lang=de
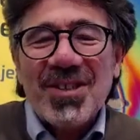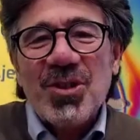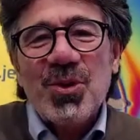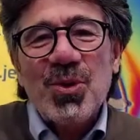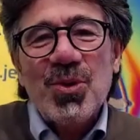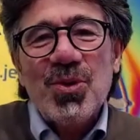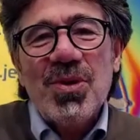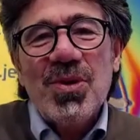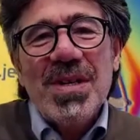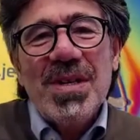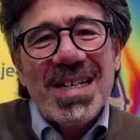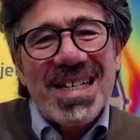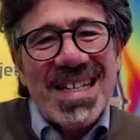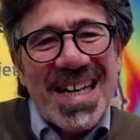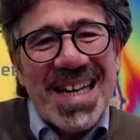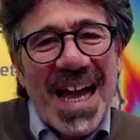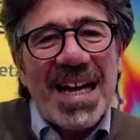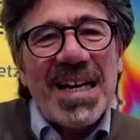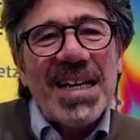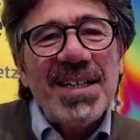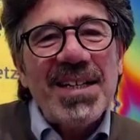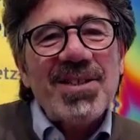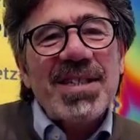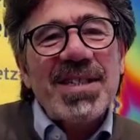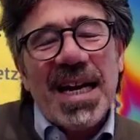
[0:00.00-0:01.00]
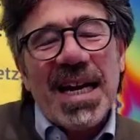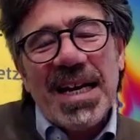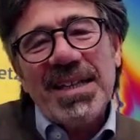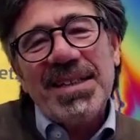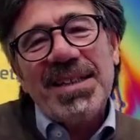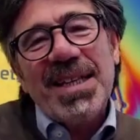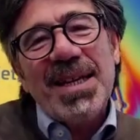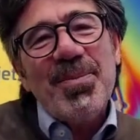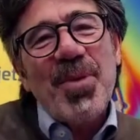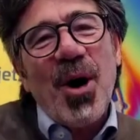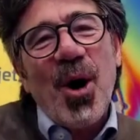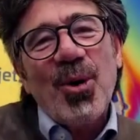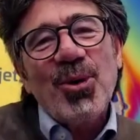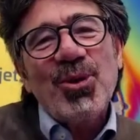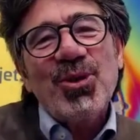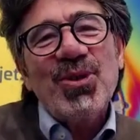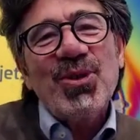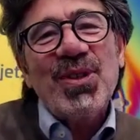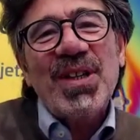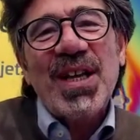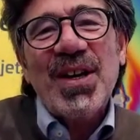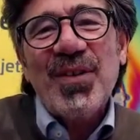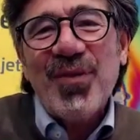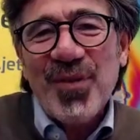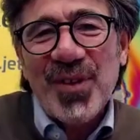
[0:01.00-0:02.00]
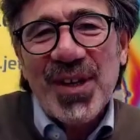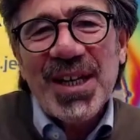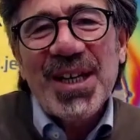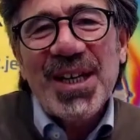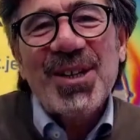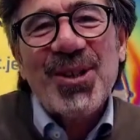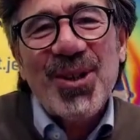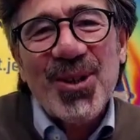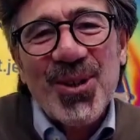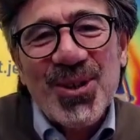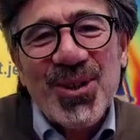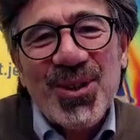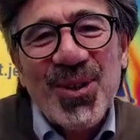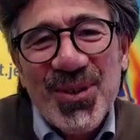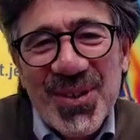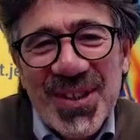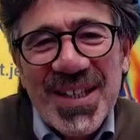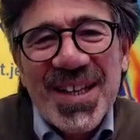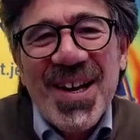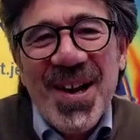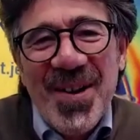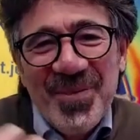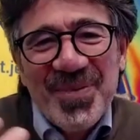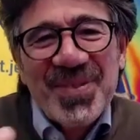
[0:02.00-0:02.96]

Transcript: dass du lange Zeit im Außen definiert hast und